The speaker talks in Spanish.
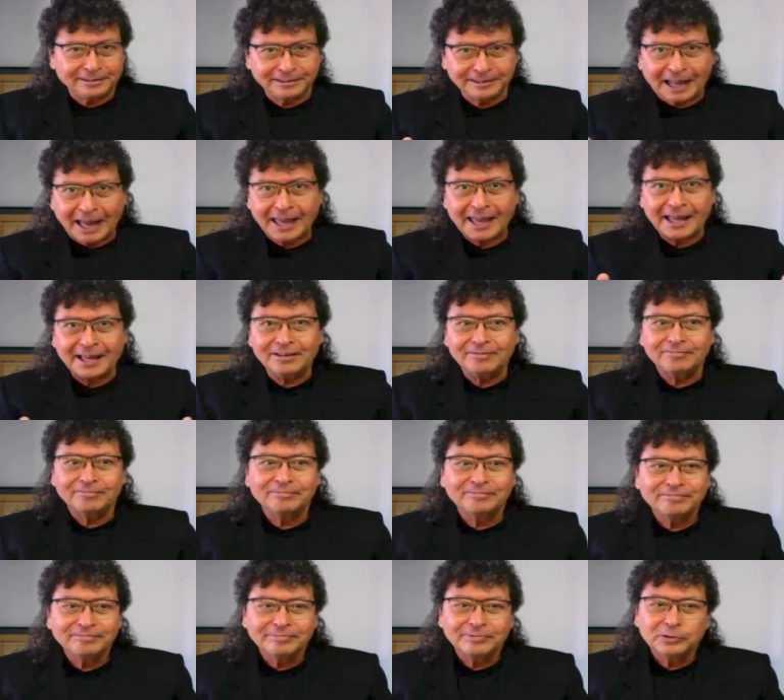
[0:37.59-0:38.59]
dada
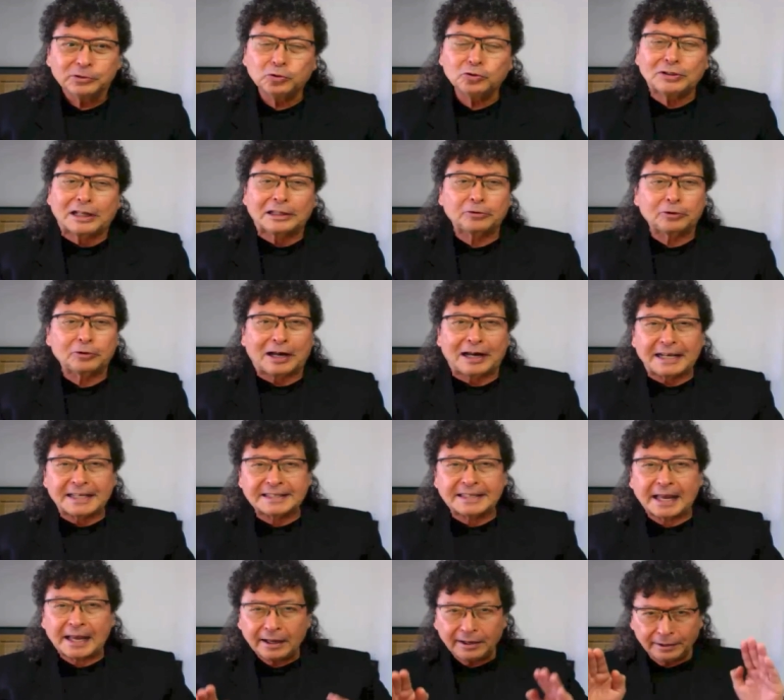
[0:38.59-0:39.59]
su
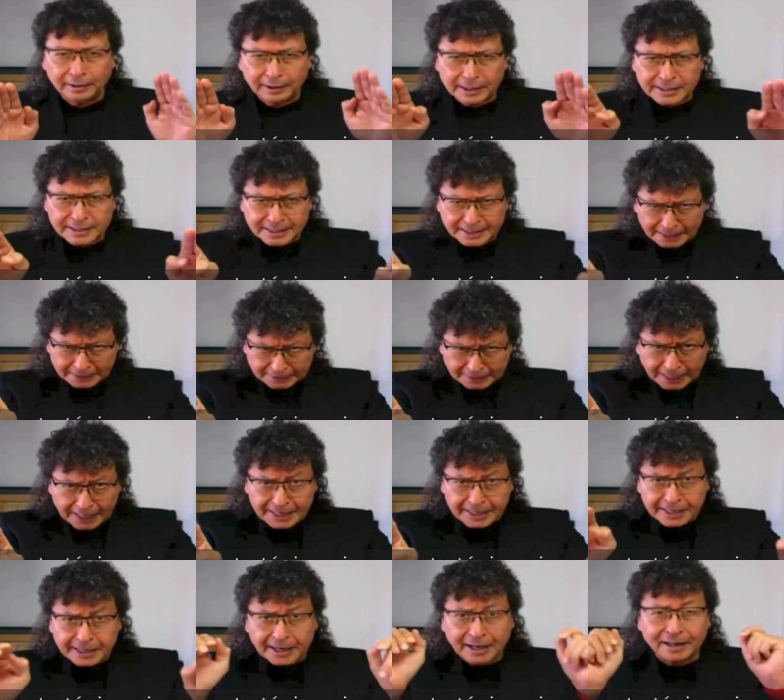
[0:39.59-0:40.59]
naturaleza
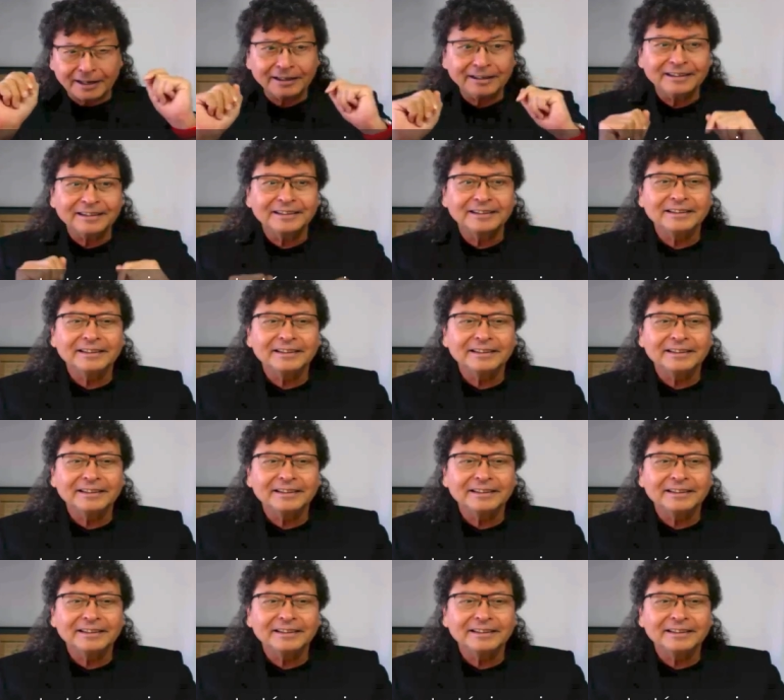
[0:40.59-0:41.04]
estratégica